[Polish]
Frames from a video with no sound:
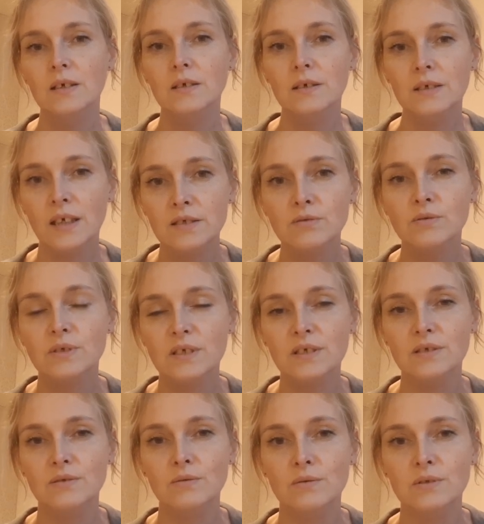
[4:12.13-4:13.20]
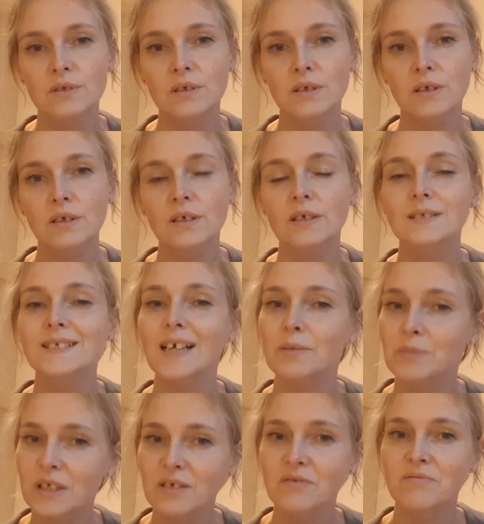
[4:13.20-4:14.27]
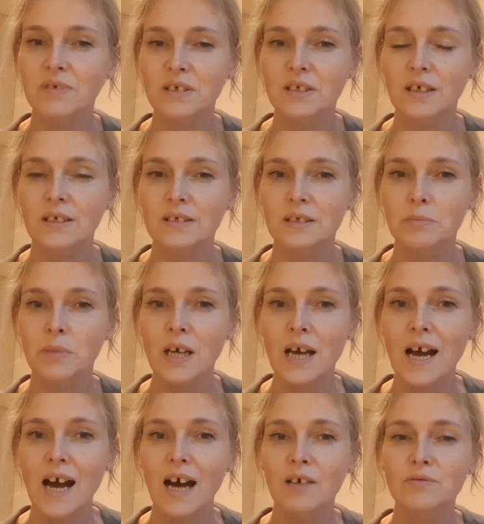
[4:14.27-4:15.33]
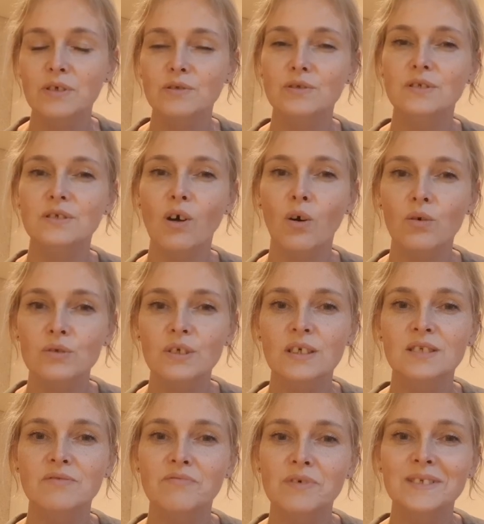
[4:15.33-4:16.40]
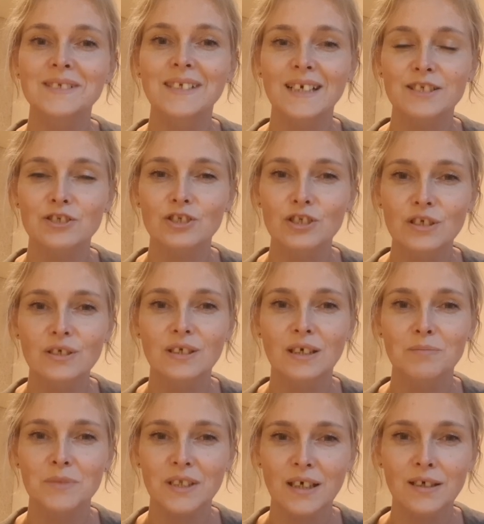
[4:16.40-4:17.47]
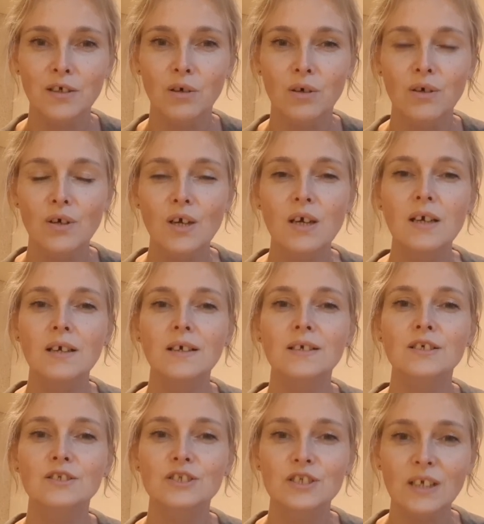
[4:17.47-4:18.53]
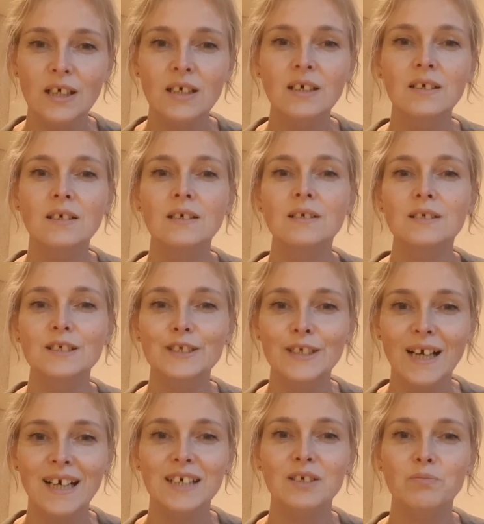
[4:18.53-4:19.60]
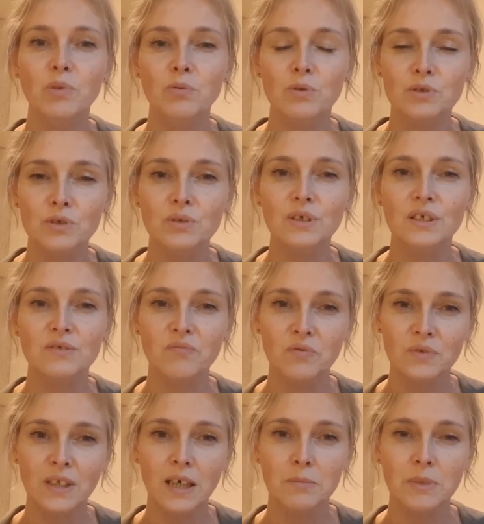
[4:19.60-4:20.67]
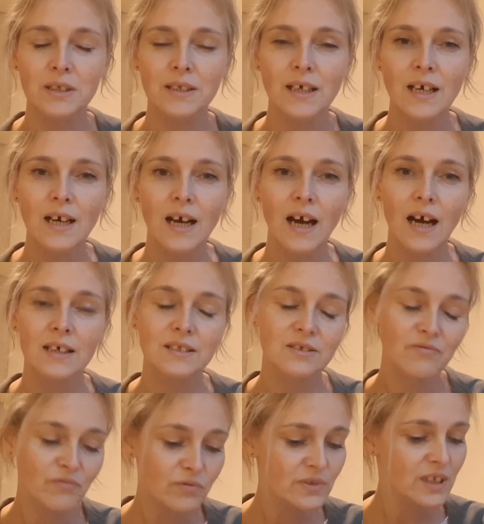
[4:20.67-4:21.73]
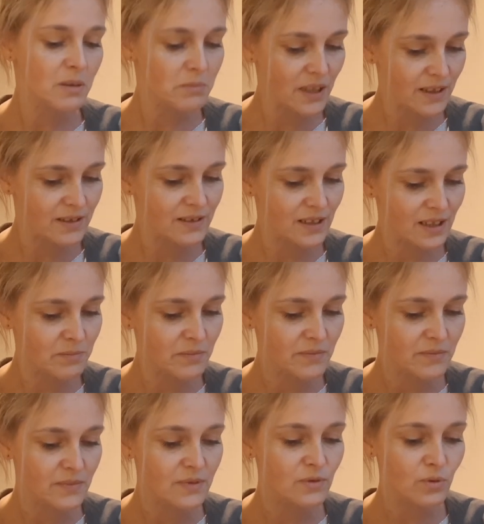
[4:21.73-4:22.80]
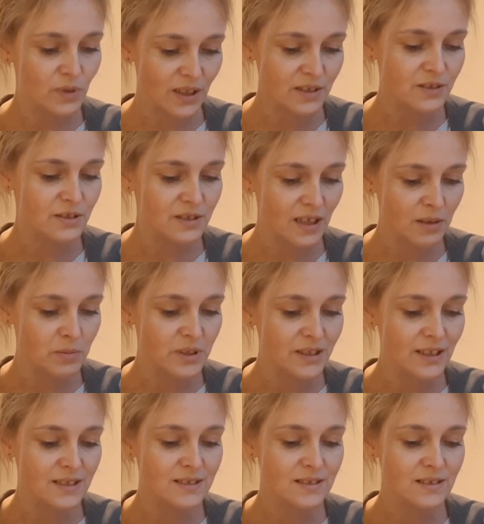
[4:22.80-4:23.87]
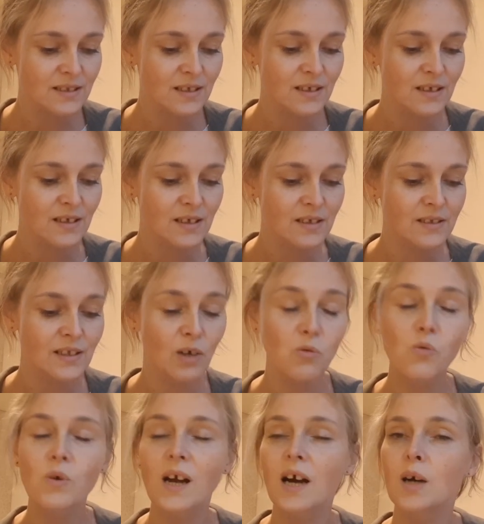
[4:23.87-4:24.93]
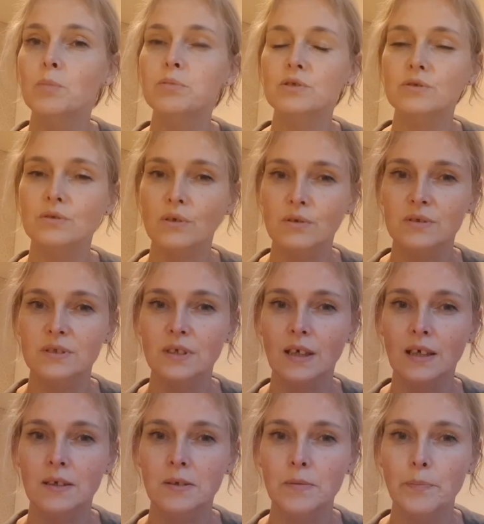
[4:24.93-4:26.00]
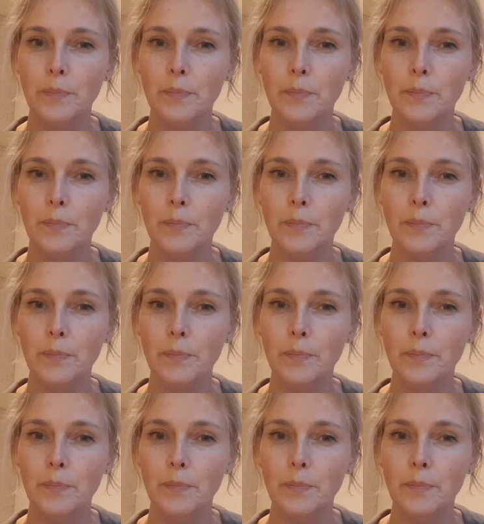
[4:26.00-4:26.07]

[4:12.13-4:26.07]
Jezus Chrystus jest kamieniem węgielnym, a więc On jest wyznacznikiem tego, gdzie i jak położony jest fundament. A tym fundamentem, tutaj czytamy, jest nauka apostolska